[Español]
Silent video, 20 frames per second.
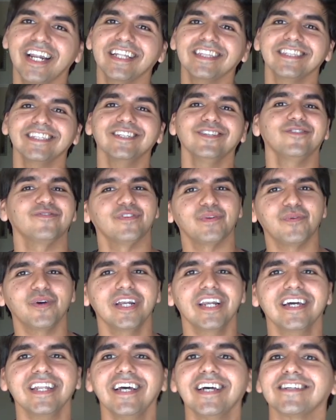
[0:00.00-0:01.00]
en adelante nos vemos
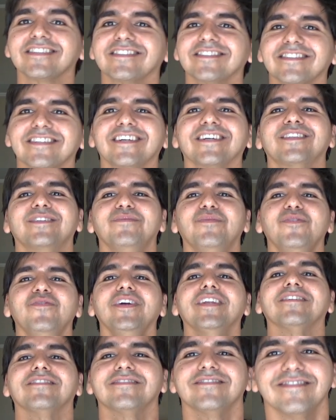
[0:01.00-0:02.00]
en las gradas. Que estén muy
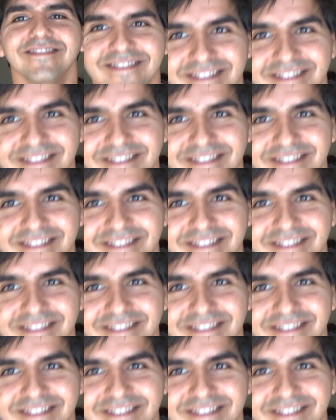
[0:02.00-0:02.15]
bien.